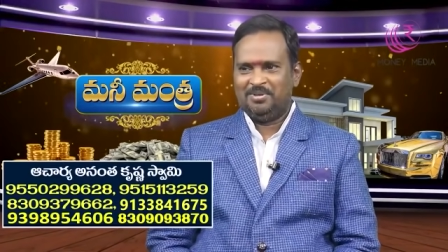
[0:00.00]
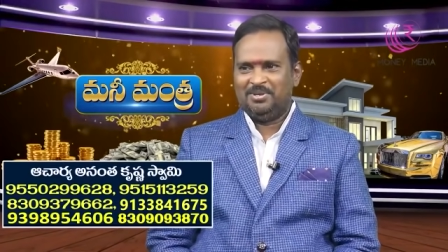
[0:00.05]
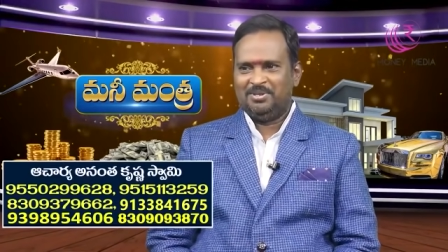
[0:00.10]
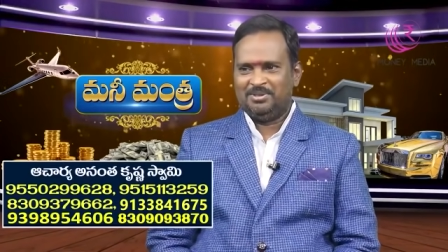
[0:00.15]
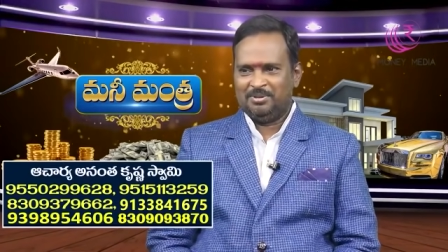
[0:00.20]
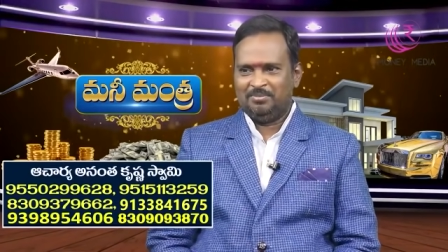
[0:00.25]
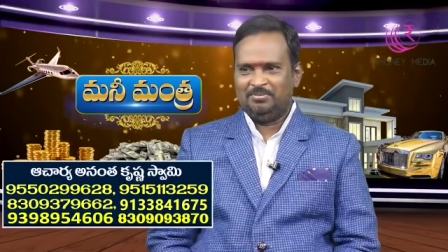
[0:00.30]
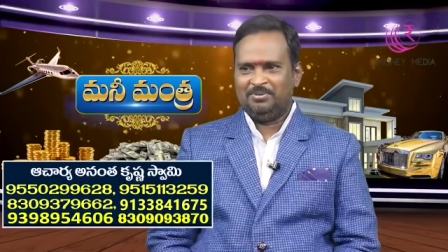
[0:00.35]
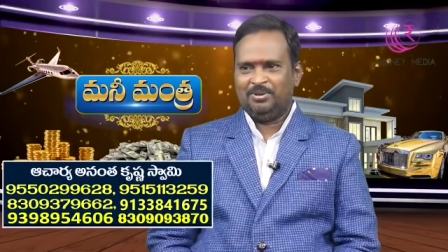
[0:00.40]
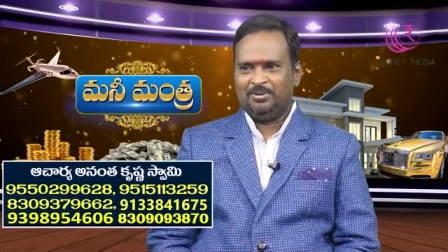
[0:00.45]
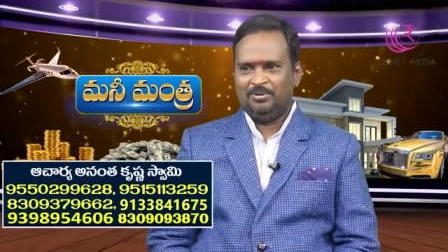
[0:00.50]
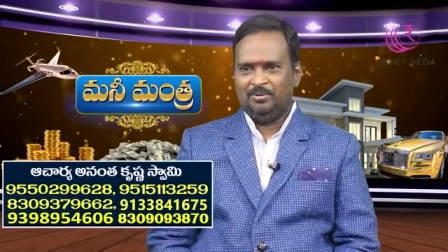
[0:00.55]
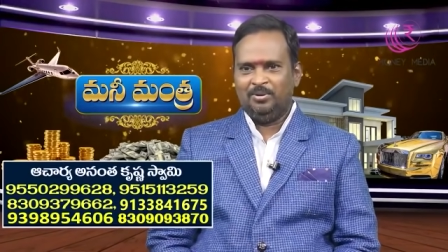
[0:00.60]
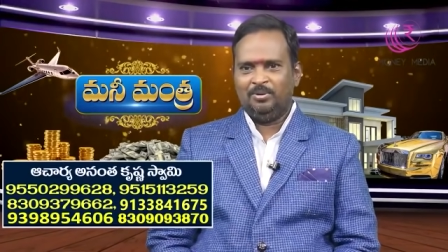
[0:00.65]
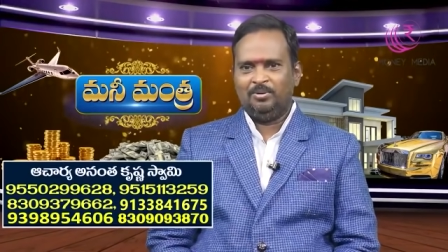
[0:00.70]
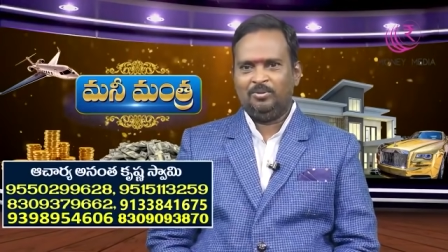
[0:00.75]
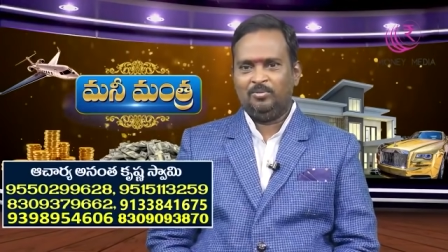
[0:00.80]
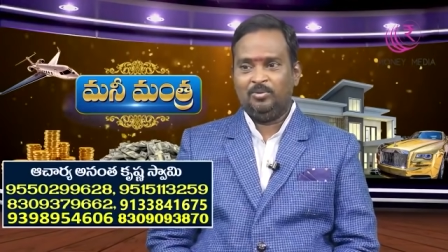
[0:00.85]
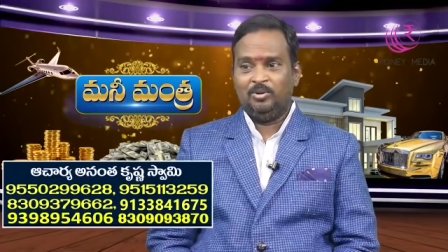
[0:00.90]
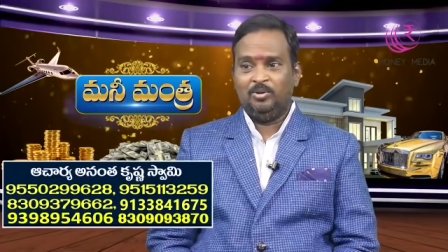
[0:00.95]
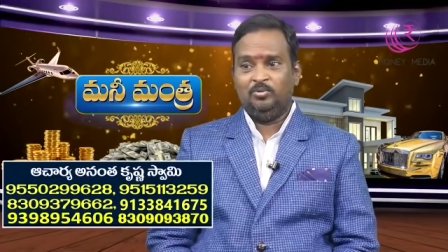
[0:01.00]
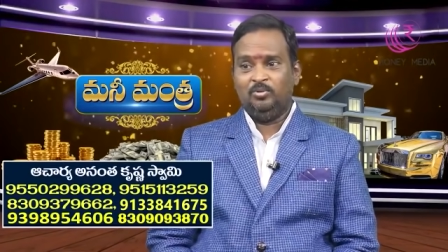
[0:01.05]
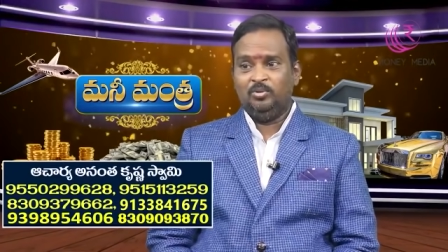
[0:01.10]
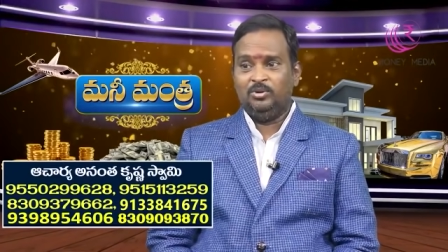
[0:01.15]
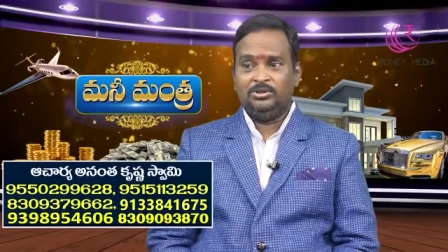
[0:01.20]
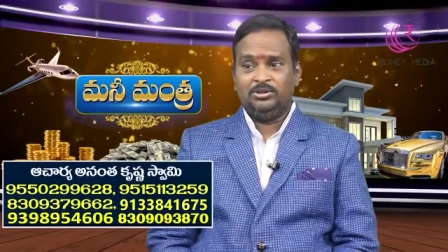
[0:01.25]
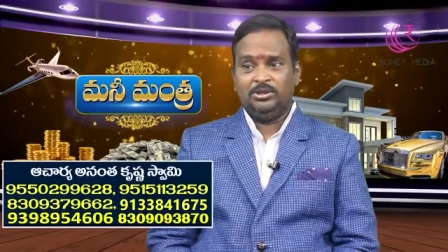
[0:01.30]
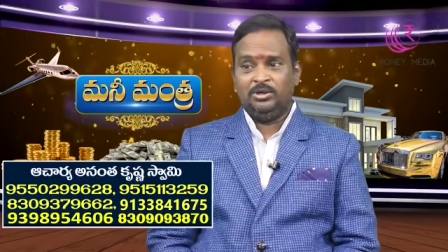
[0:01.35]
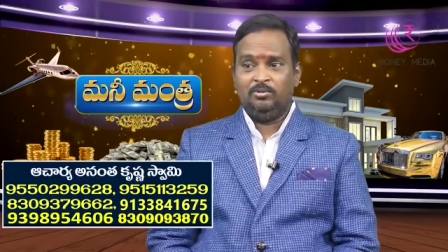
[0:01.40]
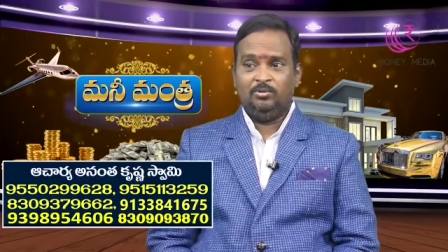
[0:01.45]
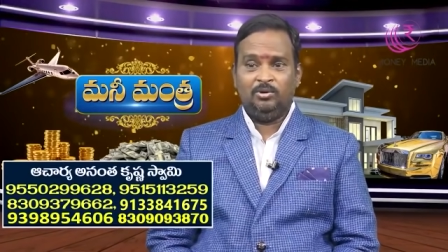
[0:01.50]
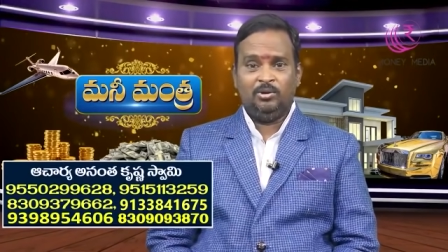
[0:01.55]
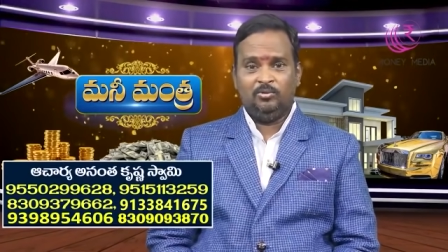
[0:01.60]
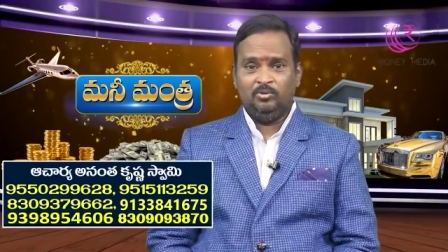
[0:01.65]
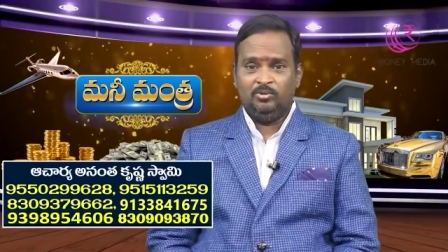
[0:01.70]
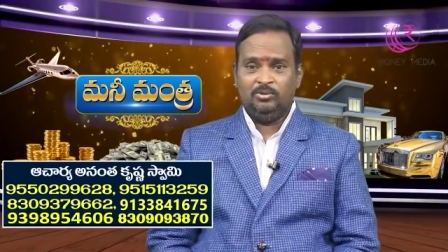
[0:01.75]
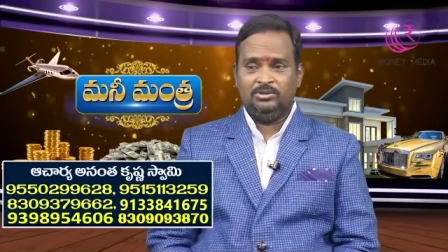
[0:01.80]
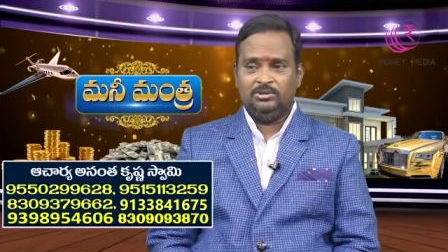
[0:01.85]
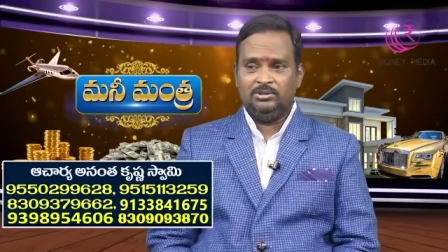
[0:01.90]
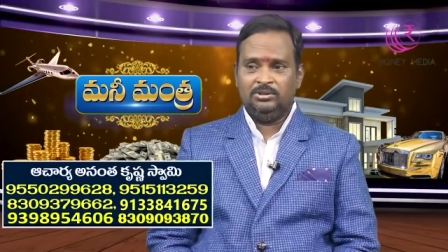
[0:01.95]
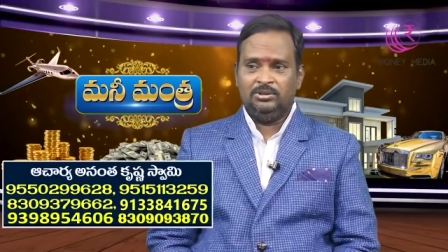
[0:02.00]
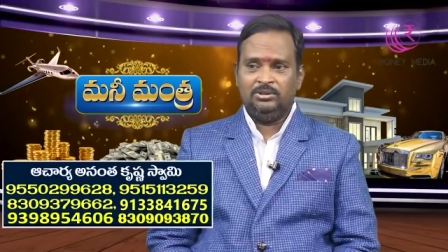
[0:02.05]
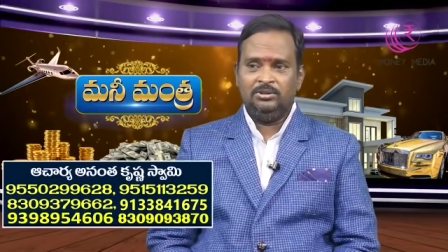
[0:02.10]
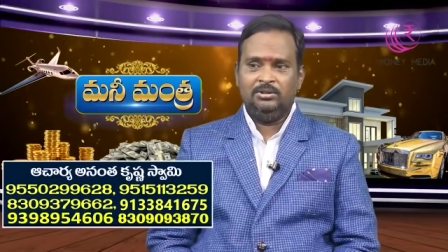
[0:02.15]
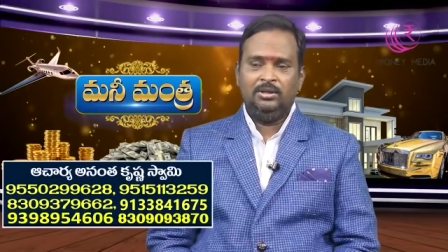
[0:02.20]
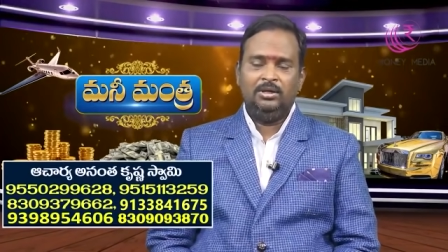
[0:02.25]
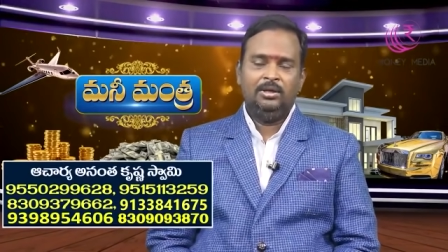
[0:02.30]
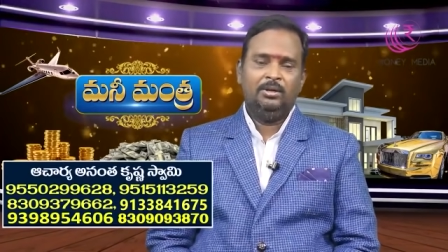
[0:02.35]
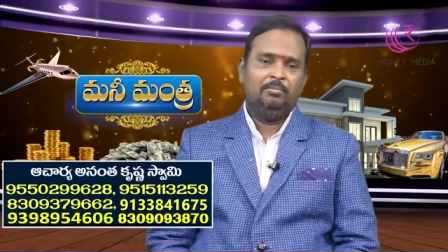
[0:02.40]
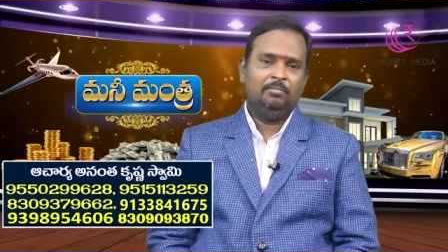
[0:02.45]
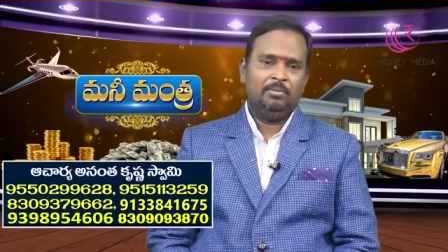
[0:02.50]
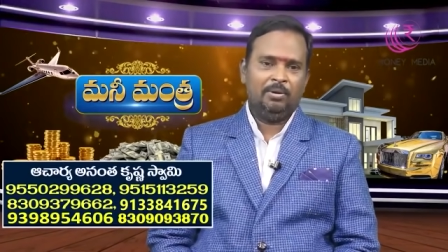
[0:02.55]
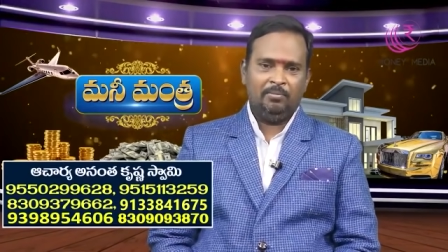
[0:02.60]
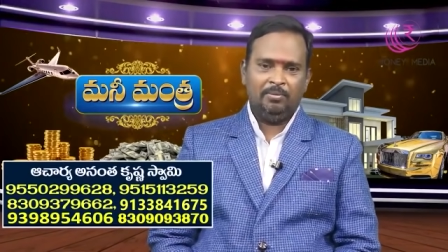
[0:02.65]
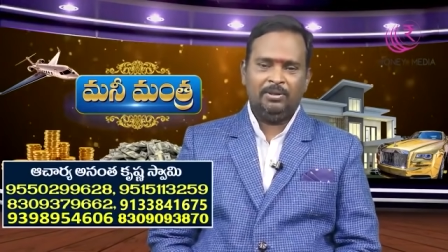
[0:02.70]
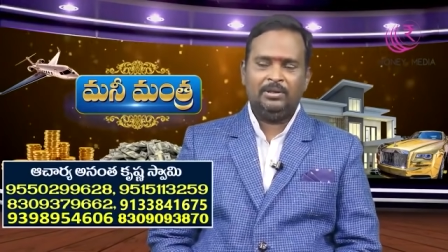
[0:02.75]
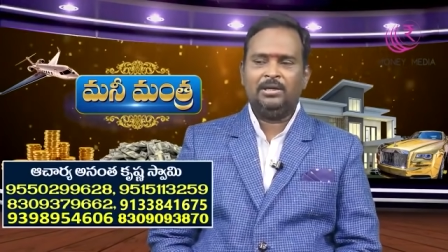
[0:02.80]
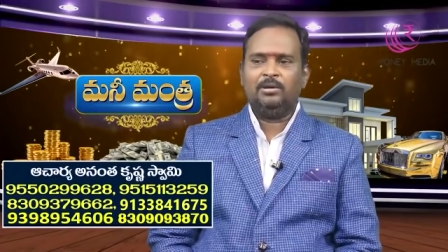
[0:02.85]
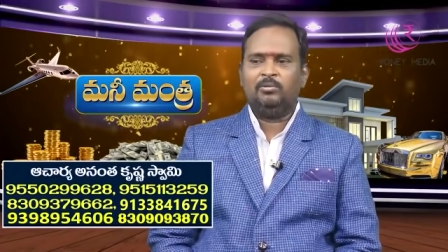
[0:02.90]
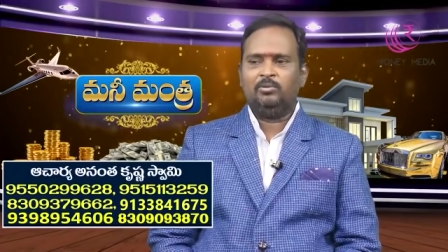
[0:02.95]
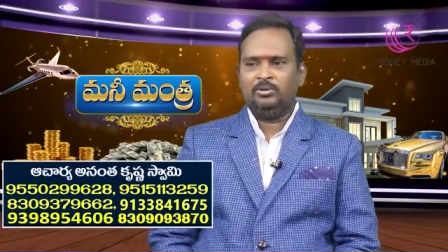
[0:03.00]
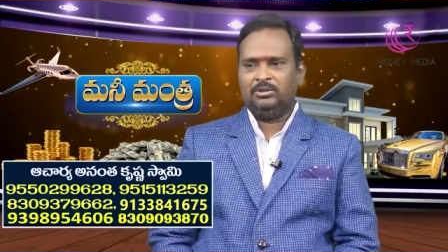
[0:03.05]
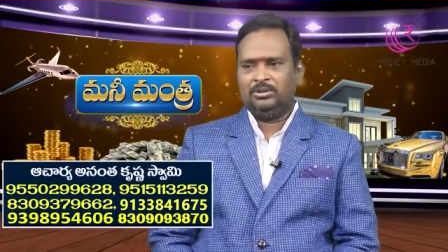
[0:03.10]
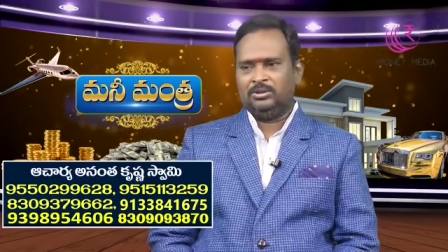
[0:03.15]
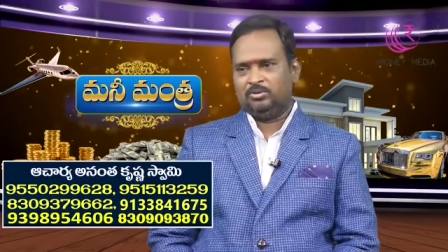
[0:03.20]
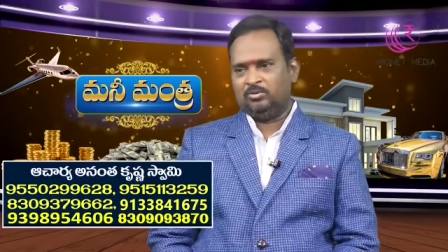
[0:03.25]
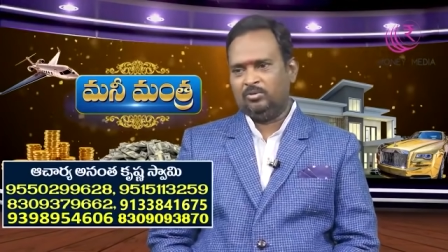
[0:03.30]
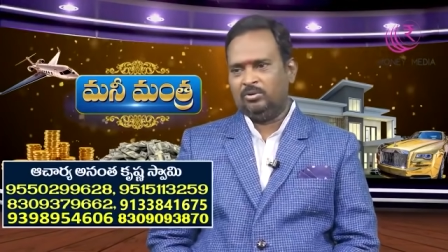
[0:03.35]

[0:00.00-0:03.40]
మన సబ్జెక్ట్లో కొన్ని ఊహించని కూడా ఊహించి ప్రమాదాలు కొని